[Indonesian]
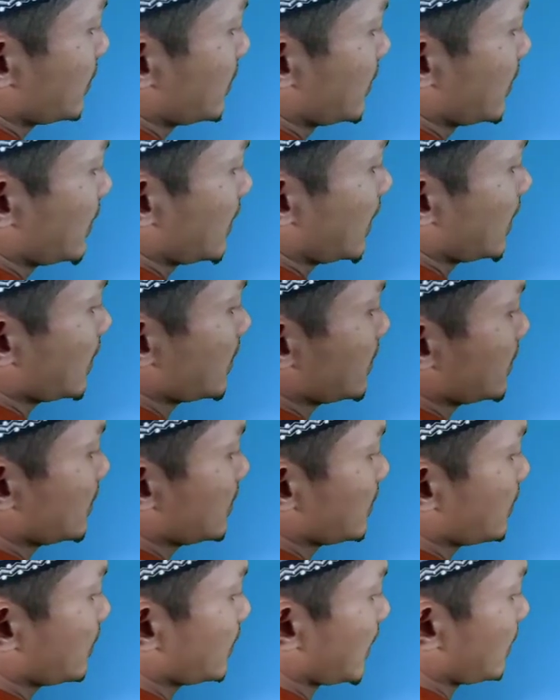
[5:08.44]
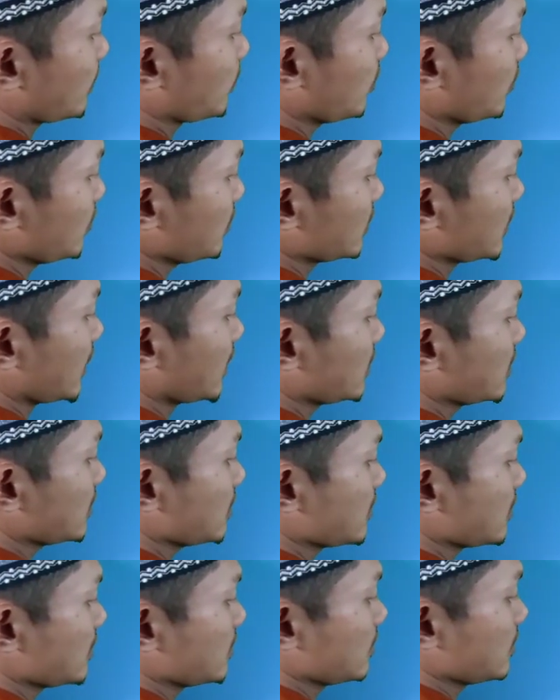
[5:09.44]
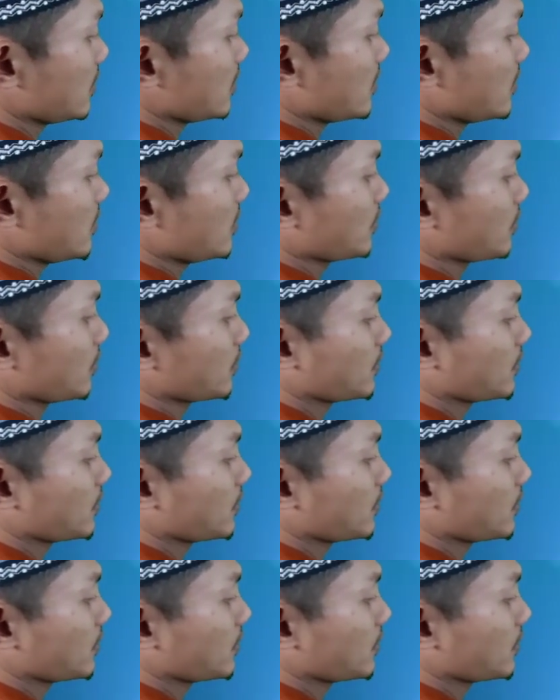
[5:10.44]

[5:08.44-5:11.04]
dan Famun, dan Zu.